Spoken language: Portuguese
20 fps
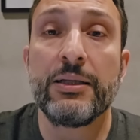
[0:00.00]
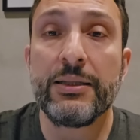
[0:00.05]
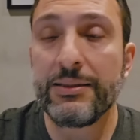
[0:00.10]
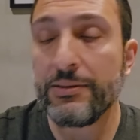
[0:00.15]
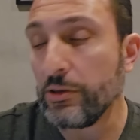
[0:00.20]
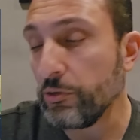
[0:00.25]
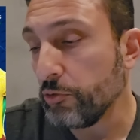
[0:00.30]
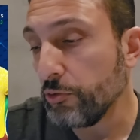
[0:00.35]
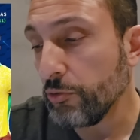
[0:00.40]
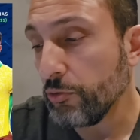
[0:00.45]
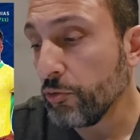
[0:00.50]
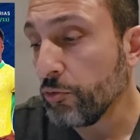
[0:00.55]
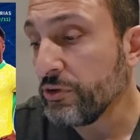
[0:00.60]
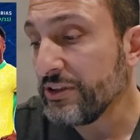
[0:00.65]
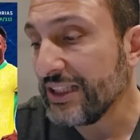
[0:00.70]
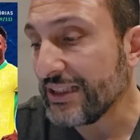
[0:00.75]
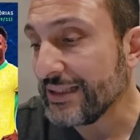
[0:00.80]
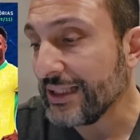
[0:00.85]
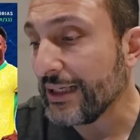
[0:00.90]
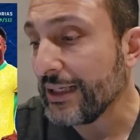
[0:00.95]
no,
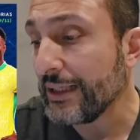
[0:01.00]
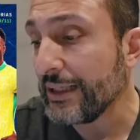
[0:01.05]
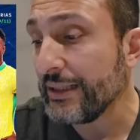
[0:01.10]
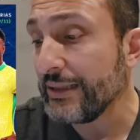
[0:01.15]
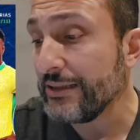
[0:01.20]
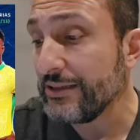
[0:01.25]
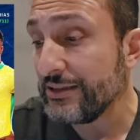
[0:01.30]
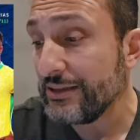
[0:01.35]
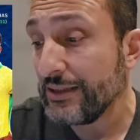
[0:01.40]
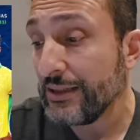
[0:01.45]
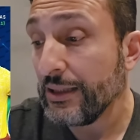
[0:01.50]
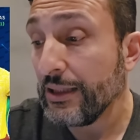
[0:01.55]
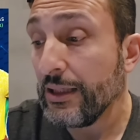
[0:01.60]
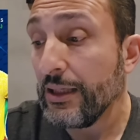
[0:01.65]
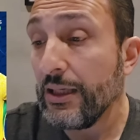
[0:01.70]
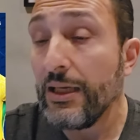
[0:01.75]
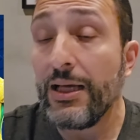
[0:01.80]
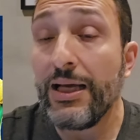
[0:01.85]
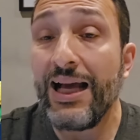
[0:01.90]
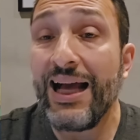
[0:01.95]
os atacantes,
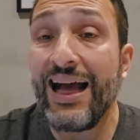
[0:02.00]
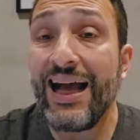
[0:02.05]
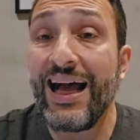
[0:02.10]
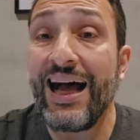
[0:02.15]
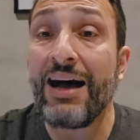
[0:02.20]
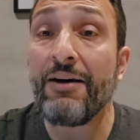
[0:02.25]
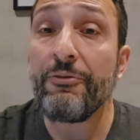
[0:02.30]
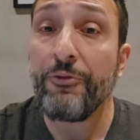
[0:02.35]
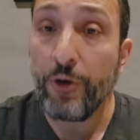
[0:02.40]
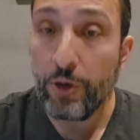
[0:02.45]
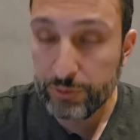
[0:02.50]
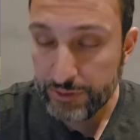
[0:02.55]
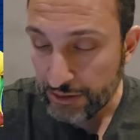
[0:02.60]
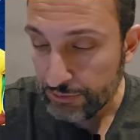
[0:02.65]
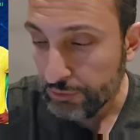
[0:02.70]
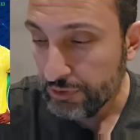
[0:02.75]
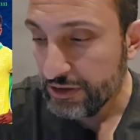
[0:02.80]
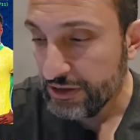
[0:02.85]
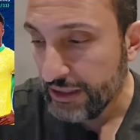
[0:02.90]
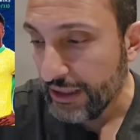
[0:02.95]
a volta
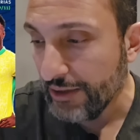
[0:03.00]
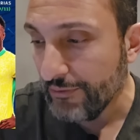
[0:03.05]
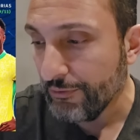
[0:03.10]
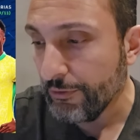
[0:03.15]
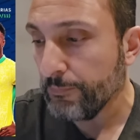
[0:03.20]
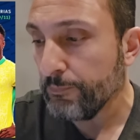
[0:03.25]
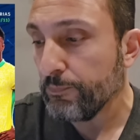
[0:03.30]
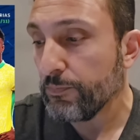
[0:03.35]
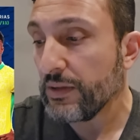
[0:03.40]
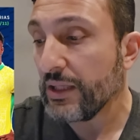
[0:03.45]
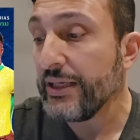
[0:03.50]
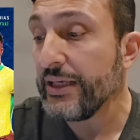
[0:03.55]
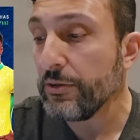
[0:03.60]
do Estevão,